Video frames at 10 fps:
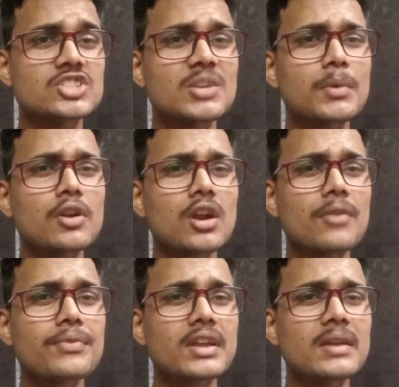
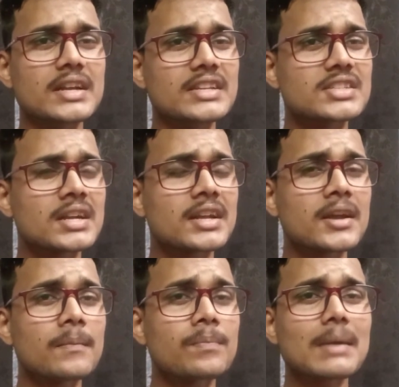सिनेमाटोग्राफी डिसेंट
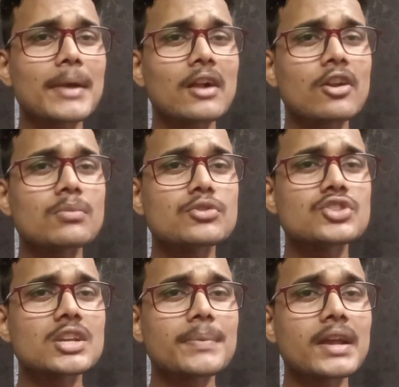है इसका बैकग्राउंड
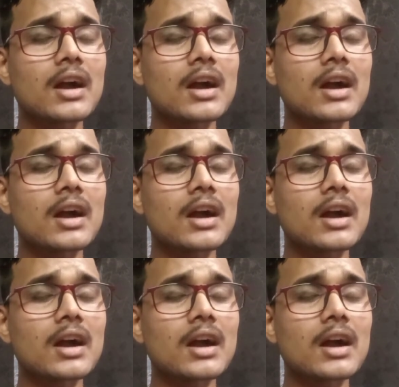म्यूजिक भी